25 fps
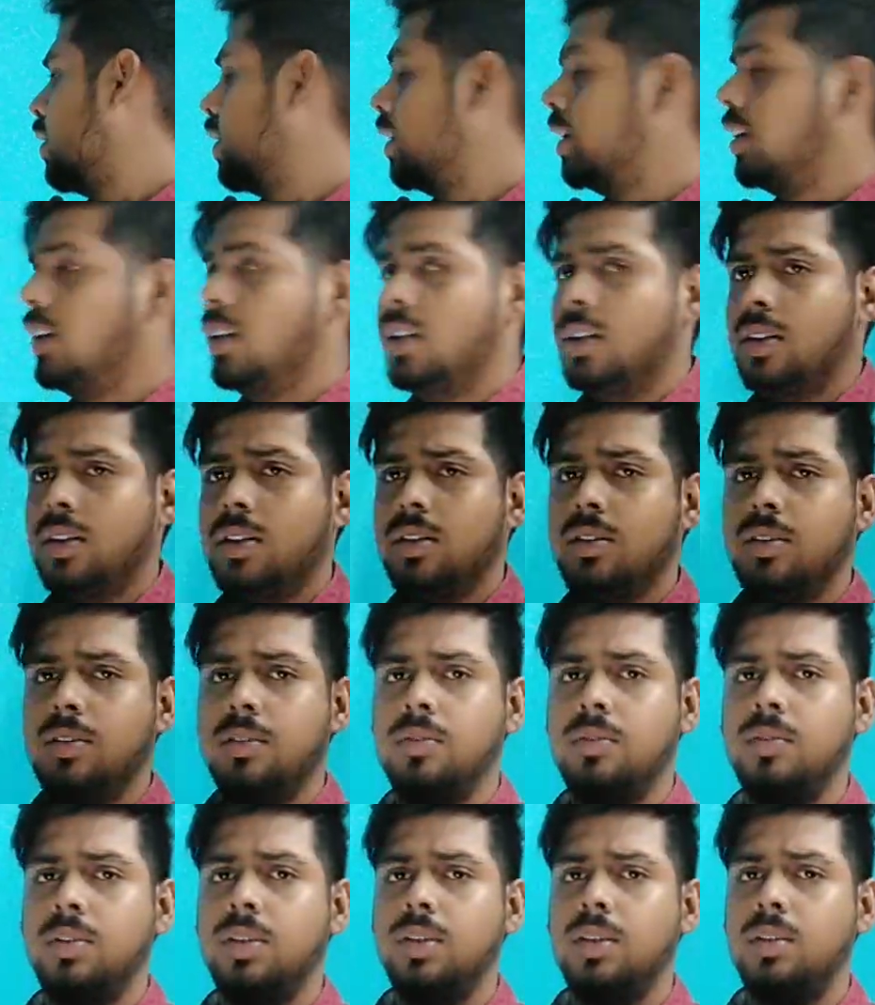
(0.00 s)
है ना
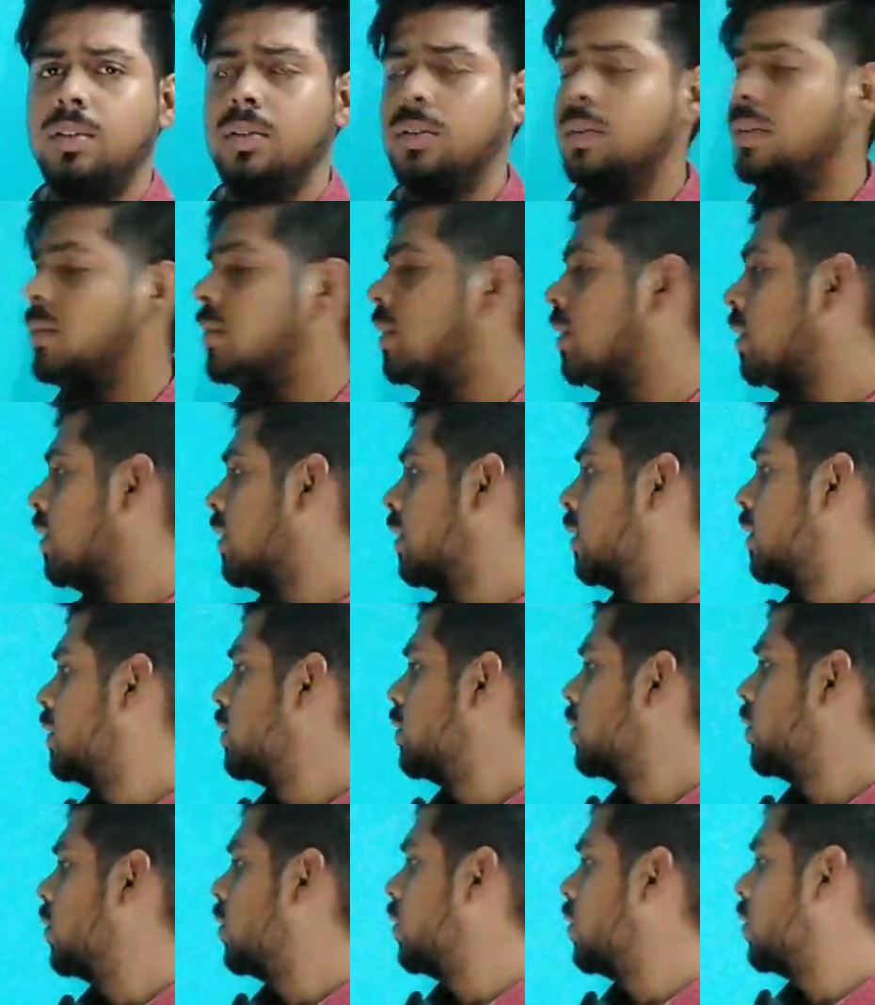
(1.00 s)

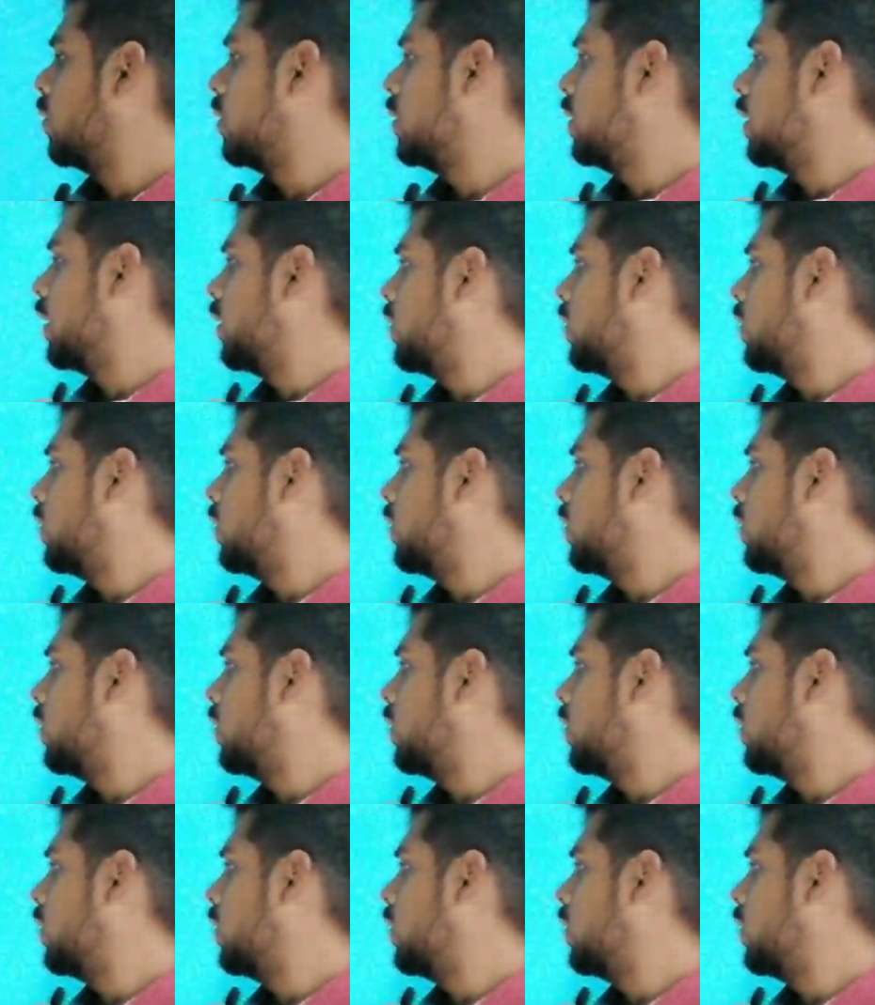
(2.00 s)
तो ये